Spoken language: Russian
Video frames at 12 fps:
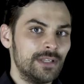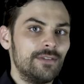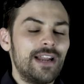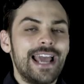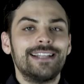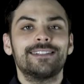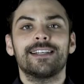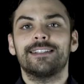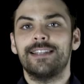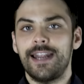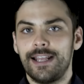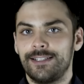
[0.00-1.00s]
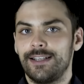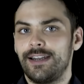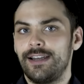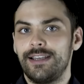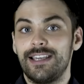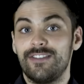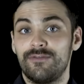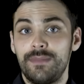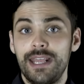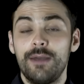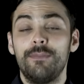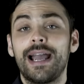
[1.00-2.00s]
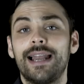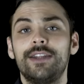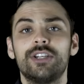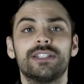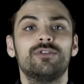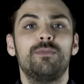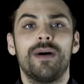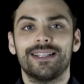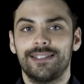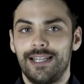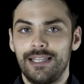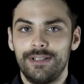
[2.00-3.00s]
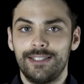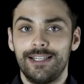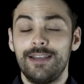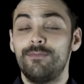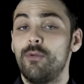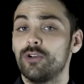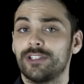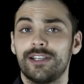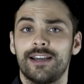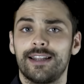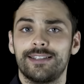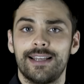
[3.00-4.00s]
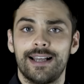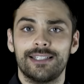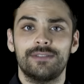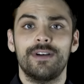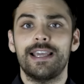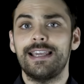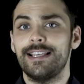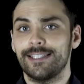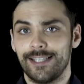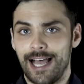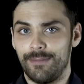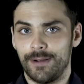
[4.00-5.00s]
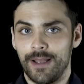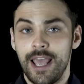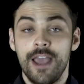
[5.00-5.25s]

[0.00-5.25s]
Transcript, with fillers: является третьей религией в мире по количеству последователей после христианства и ислама.